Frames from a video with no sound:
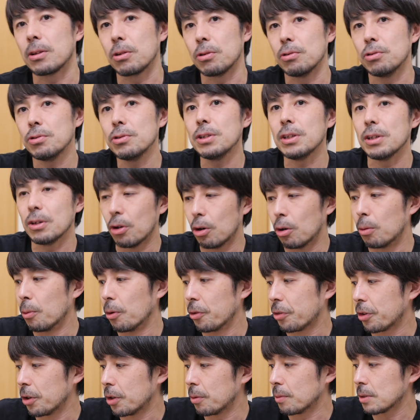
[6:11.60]
というふうに
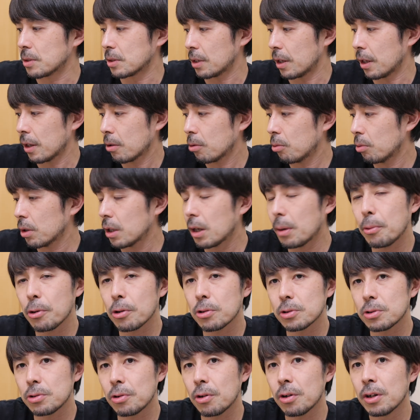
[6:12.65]
思っておりますね。これが
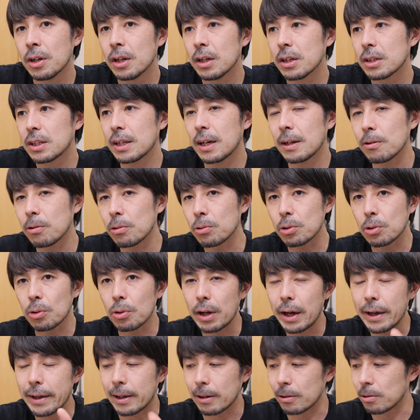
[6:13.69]
僕のキヤノンと
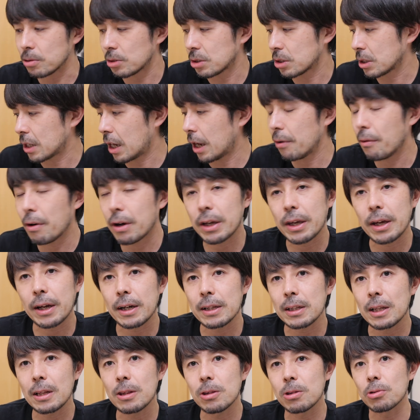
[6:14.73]
ライカの使い分け
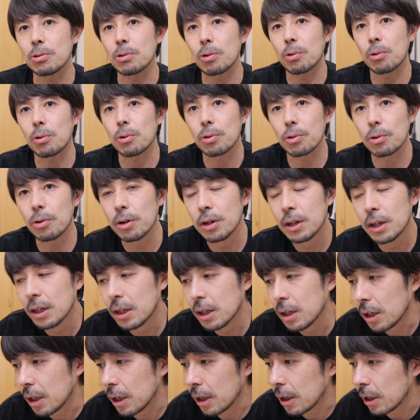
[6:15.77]
方っていうところの、
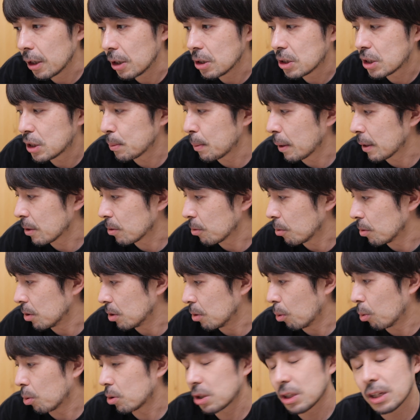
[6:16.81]
一番の
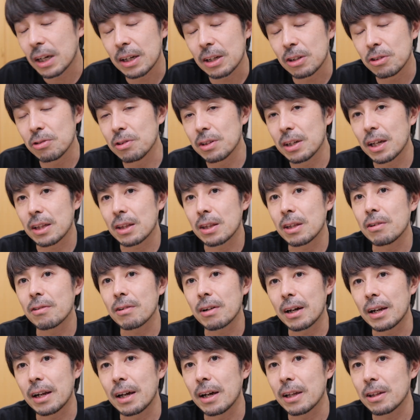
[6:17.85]
大きな理由になってる
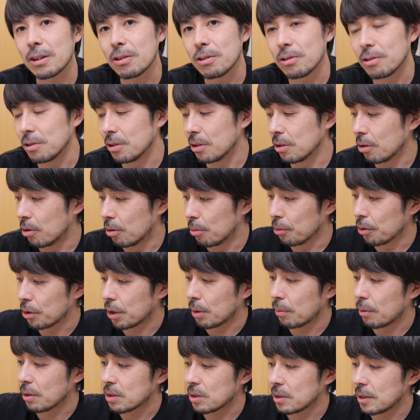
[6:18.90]
かなというふうに思っ
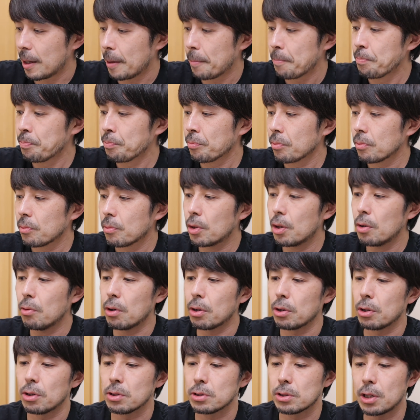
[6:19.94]
てますね。で
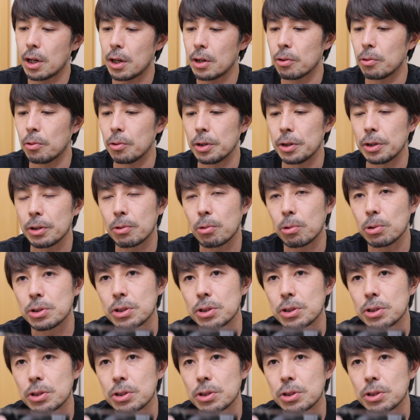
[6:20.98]
はね最後にこ